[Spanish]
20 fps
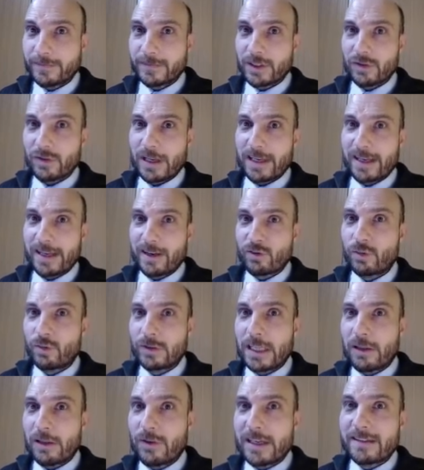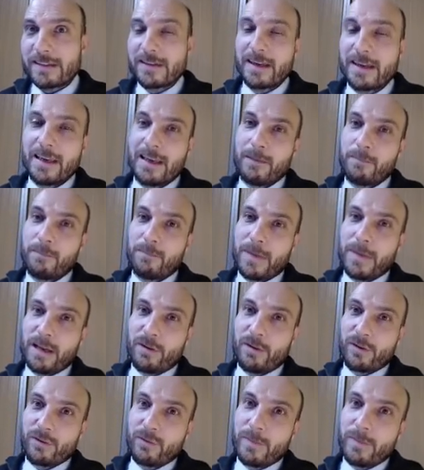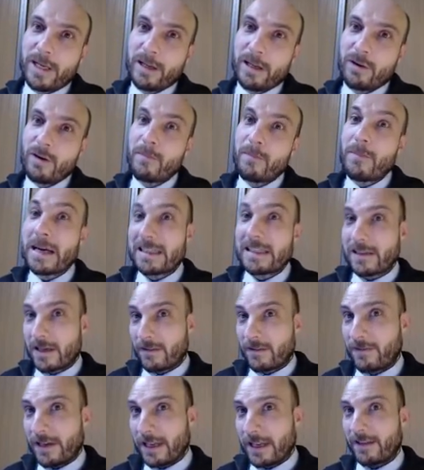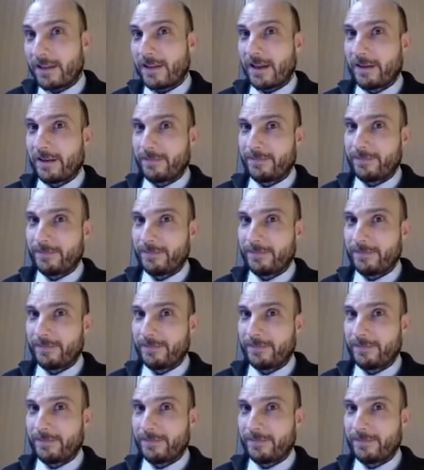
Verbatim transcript: O sea que el resultado es valor numérico más referencia.